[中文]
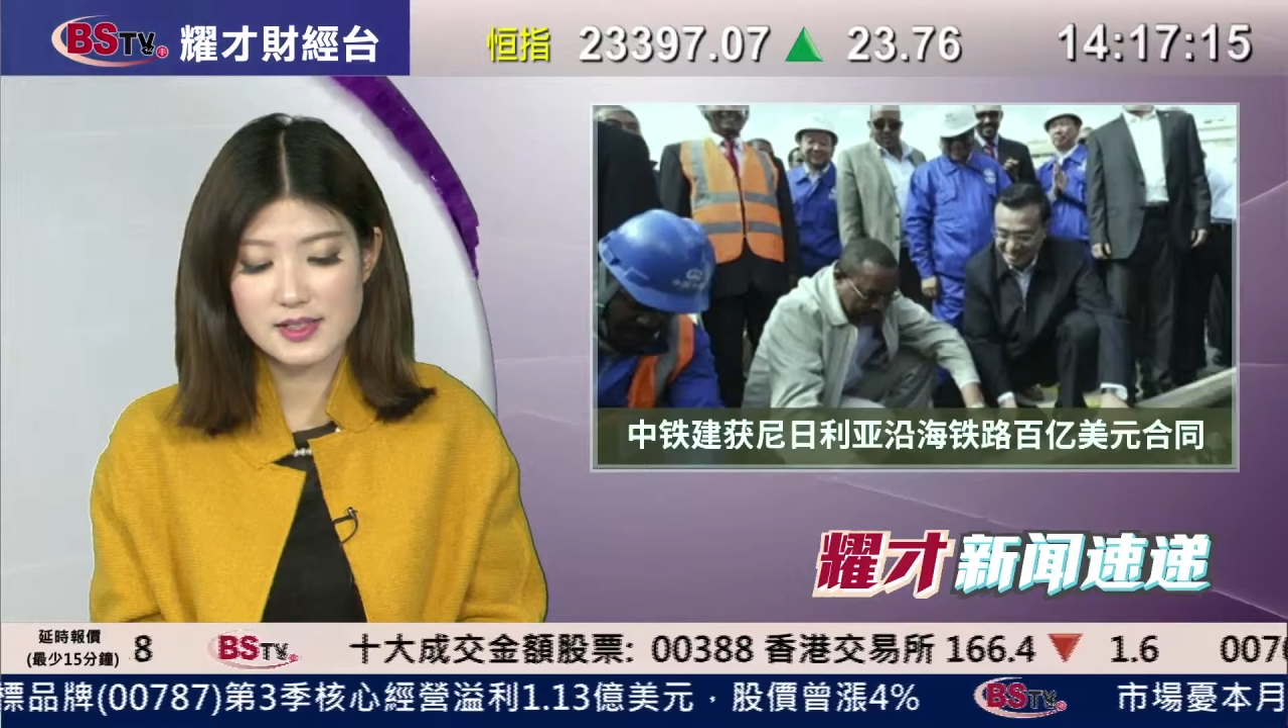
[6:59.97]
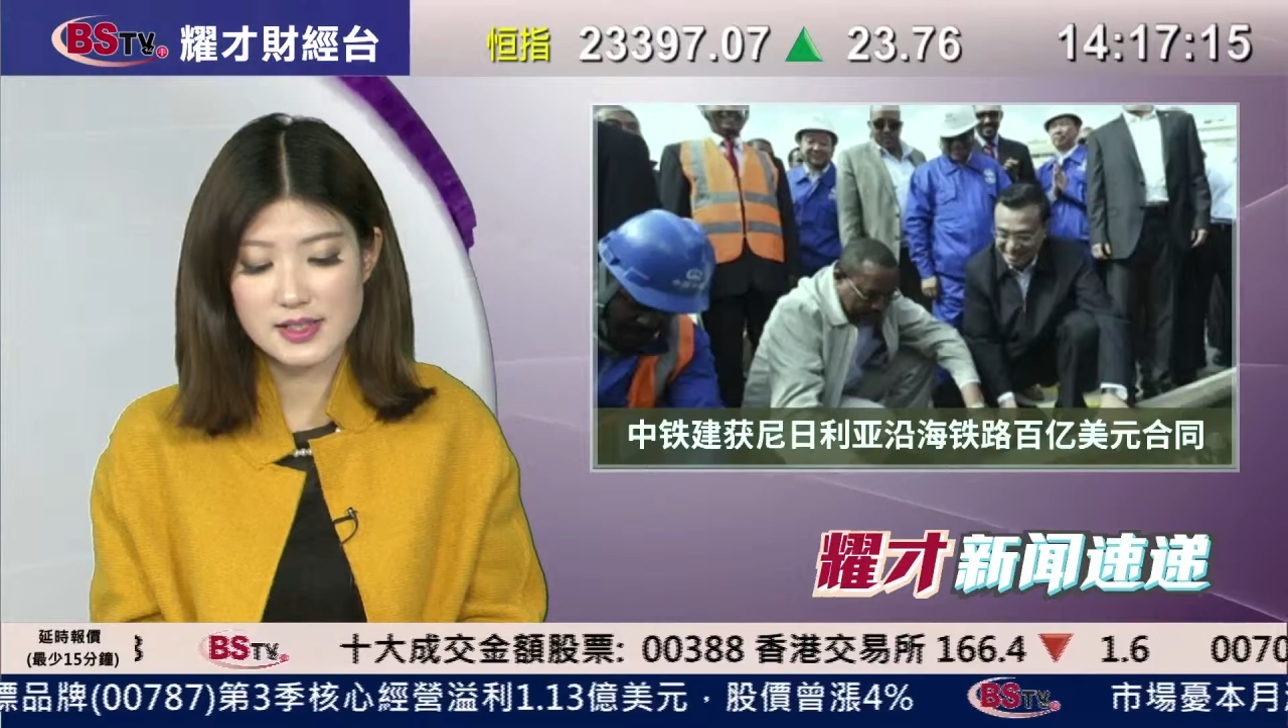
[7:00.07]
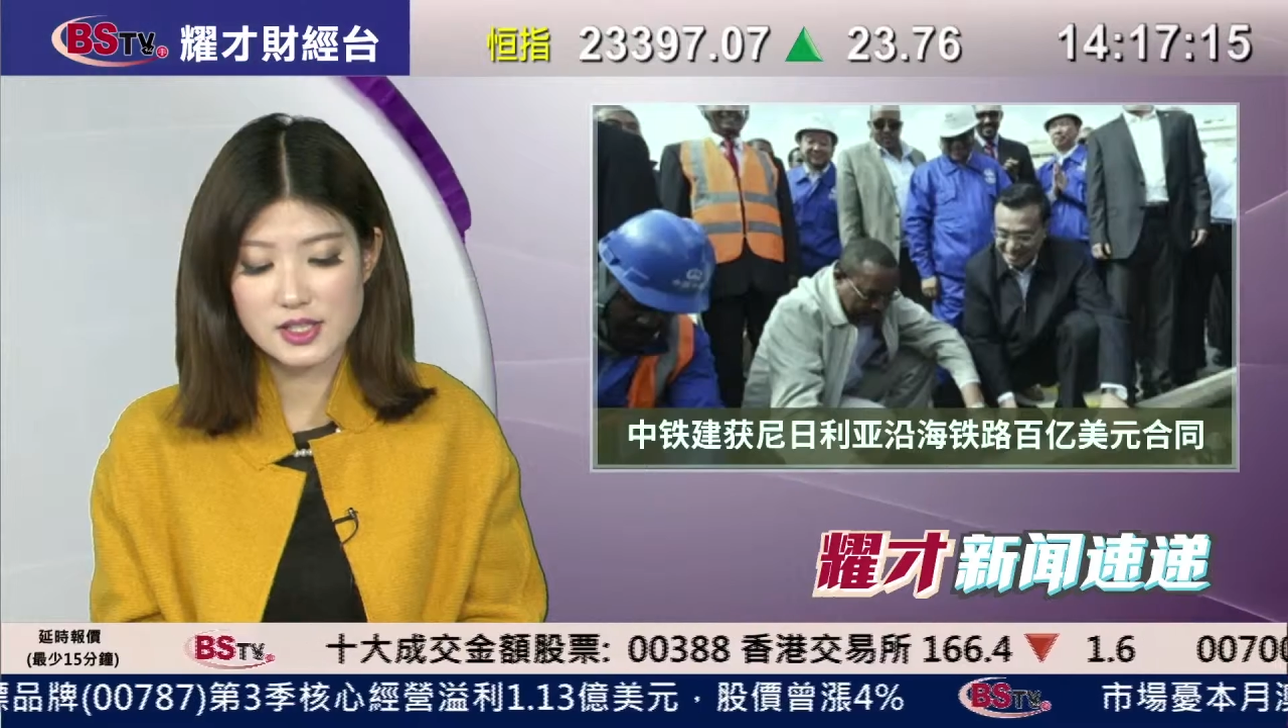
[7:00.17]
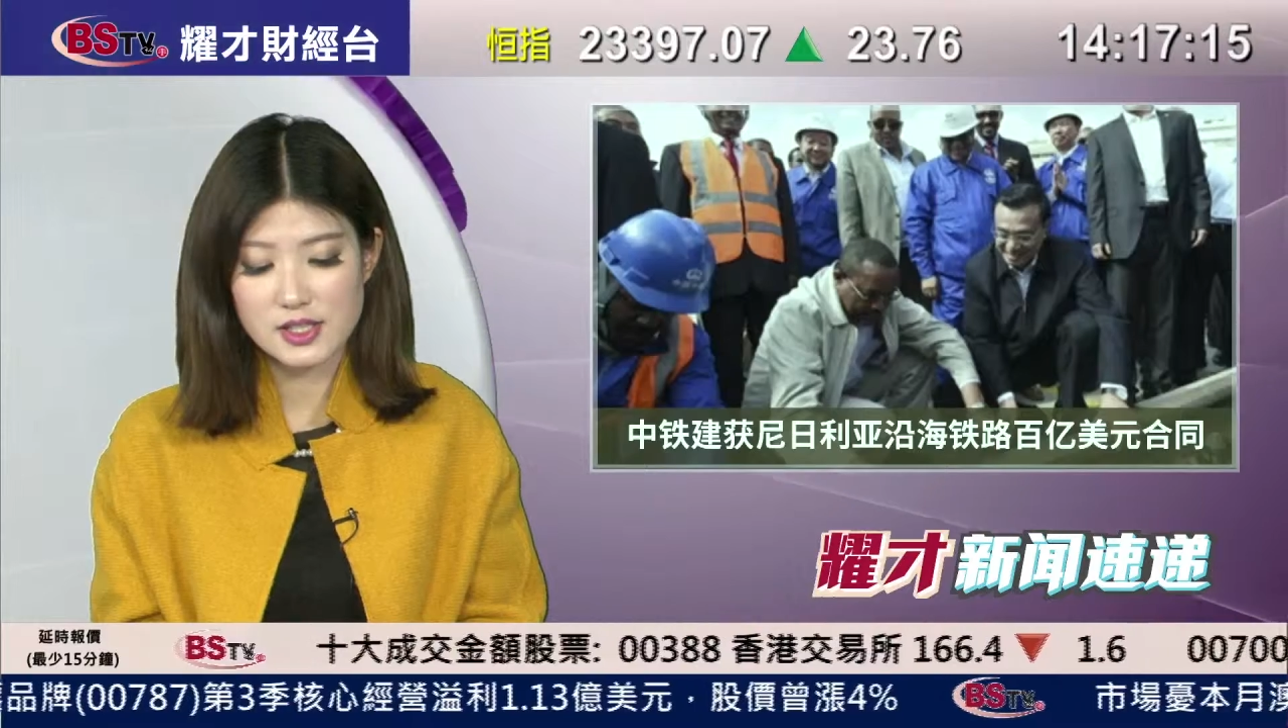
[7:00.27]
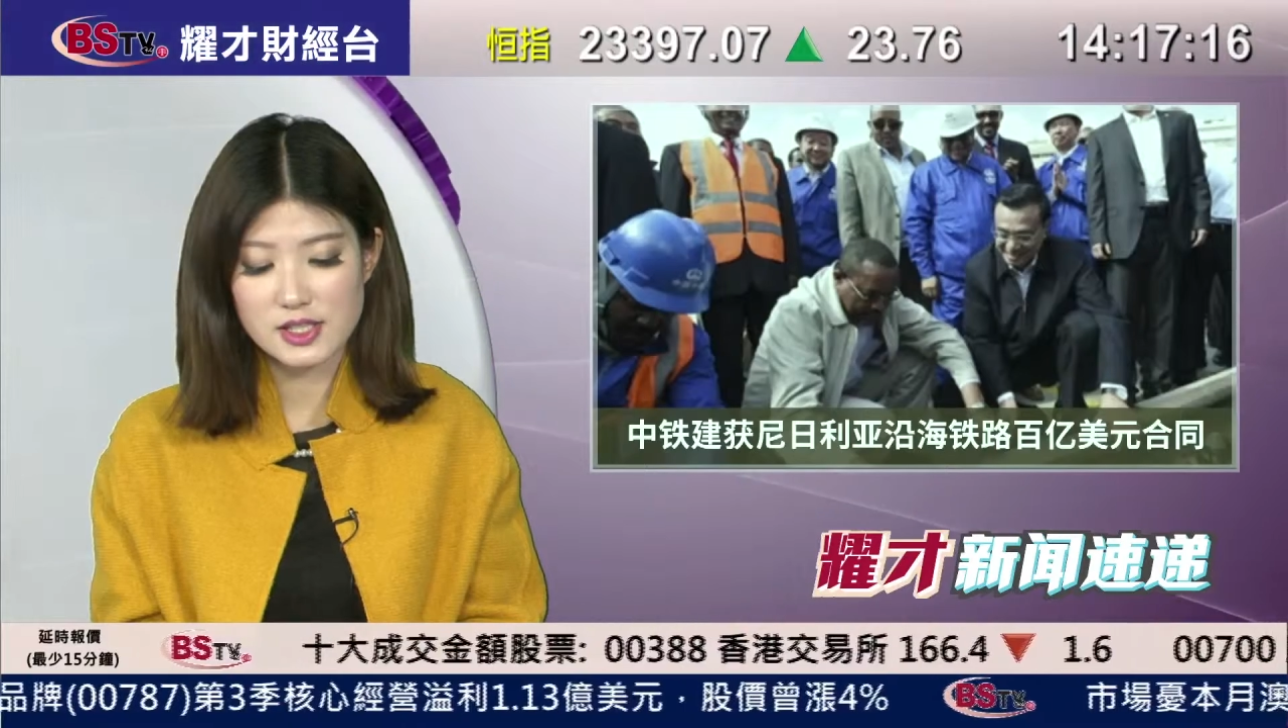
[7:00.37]

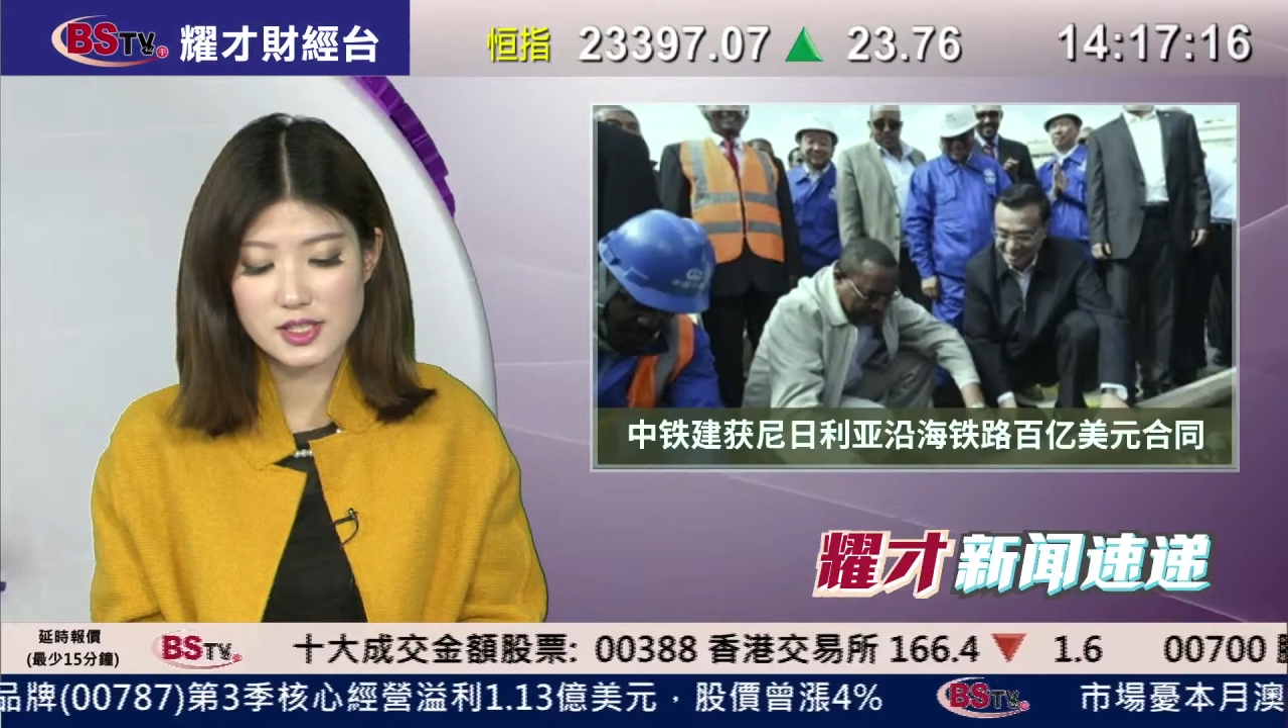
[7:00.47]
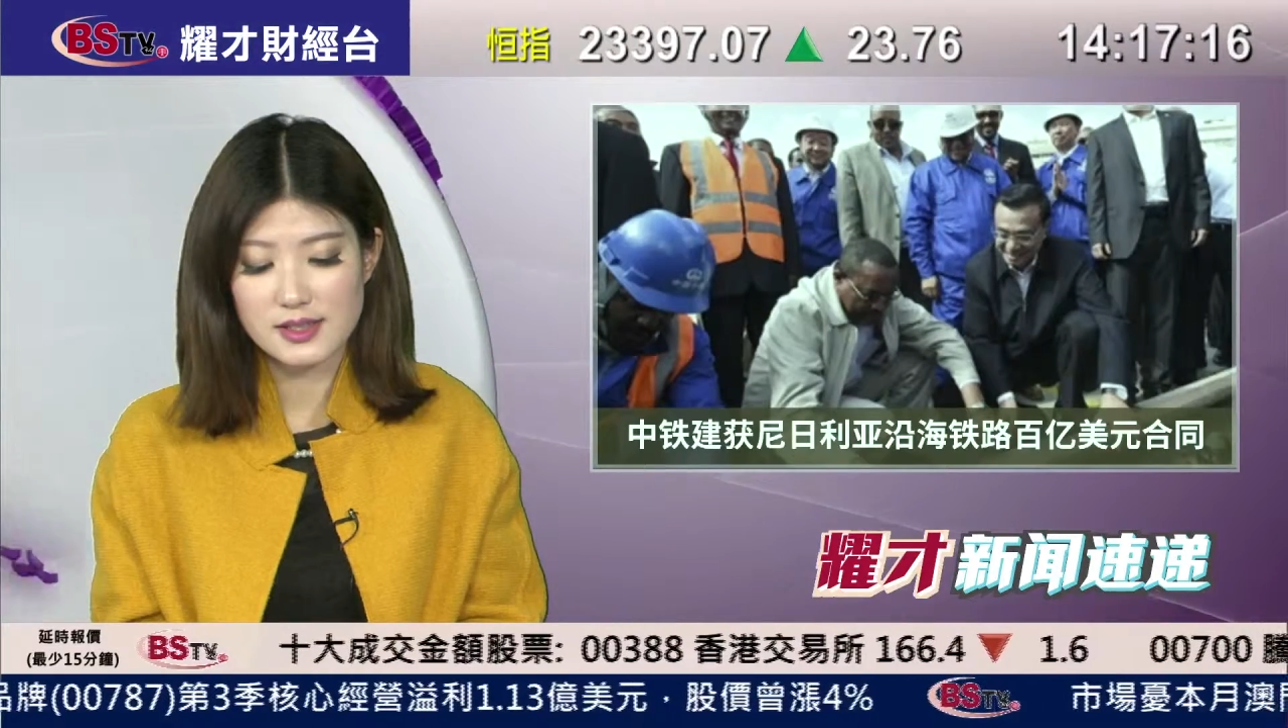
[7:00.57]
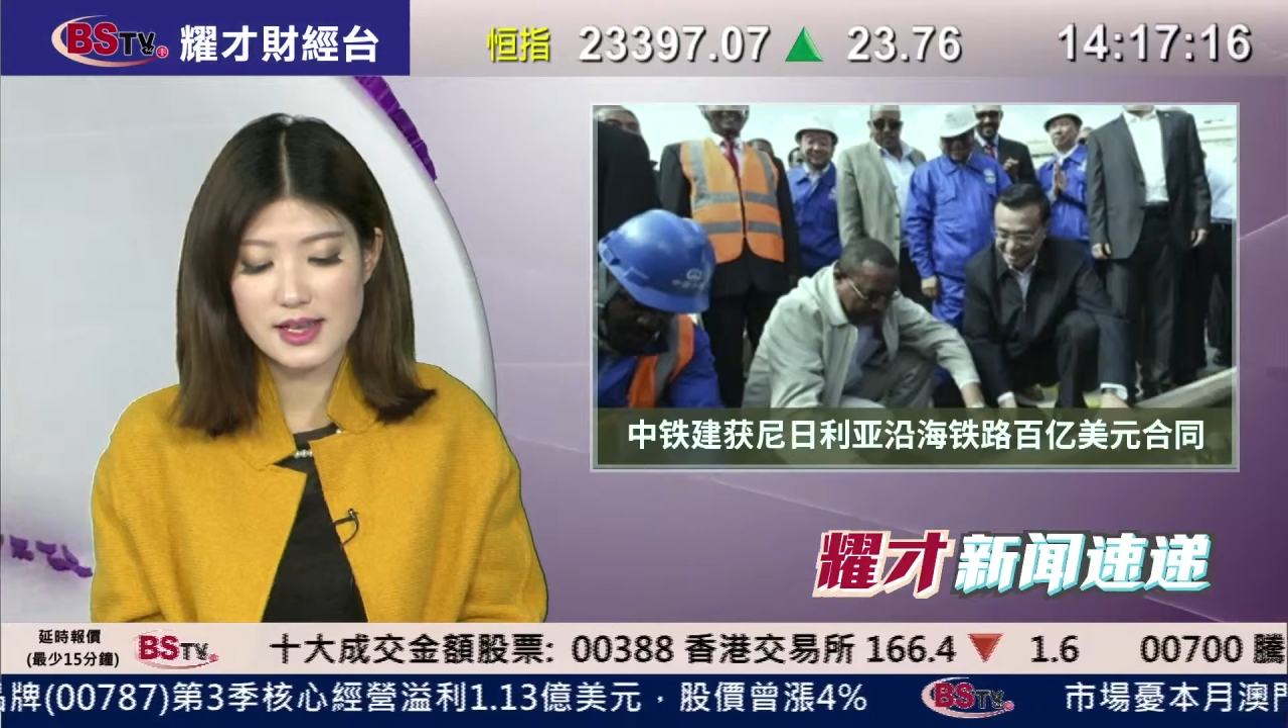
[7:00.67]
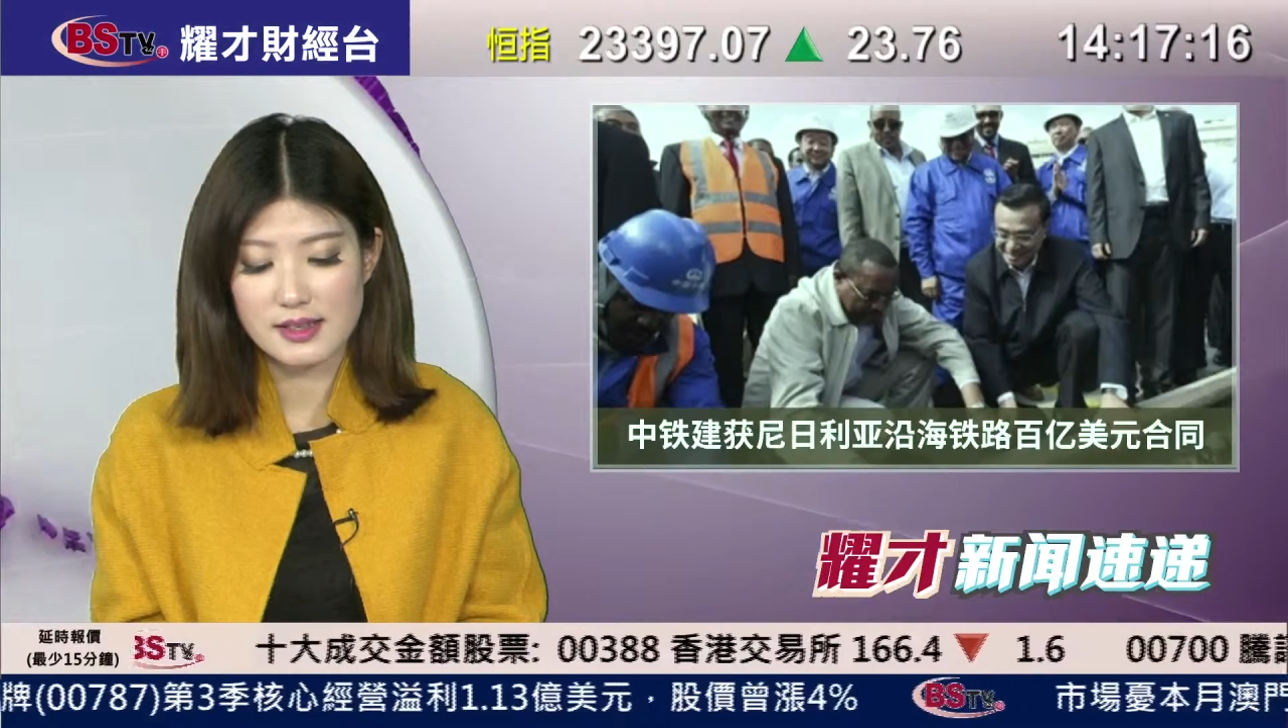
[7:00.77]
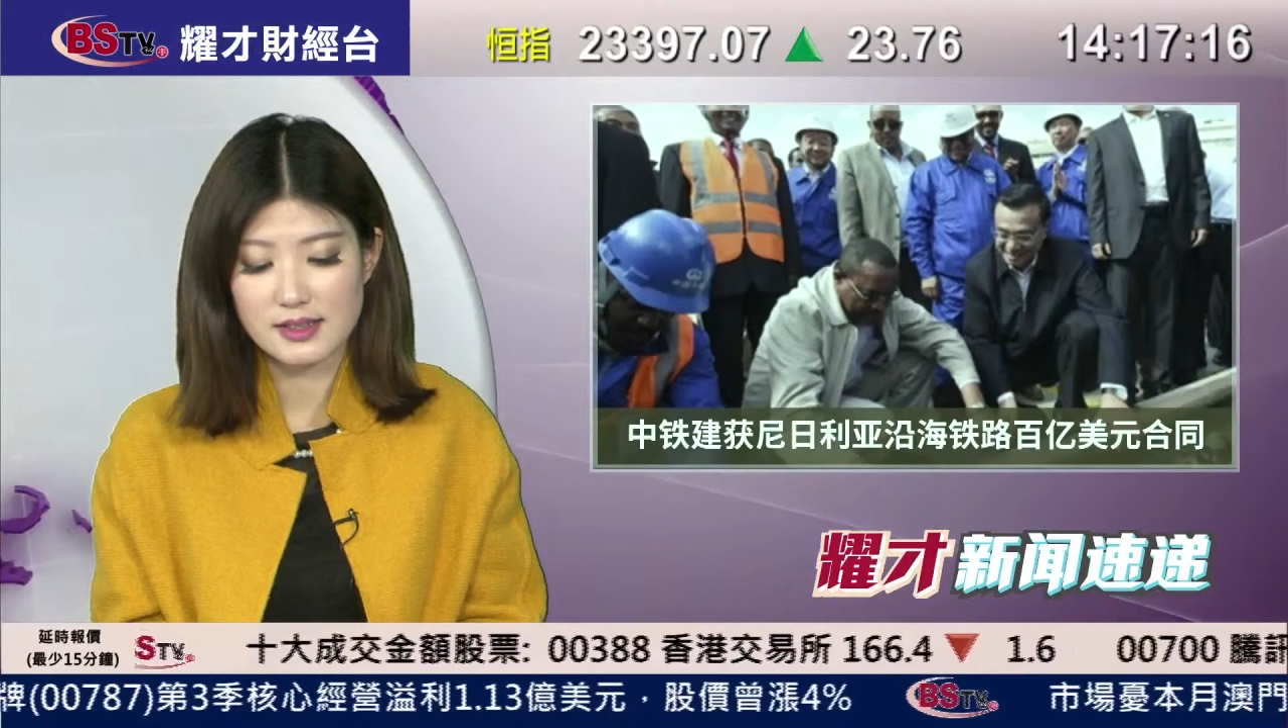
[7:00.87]
机车车辆、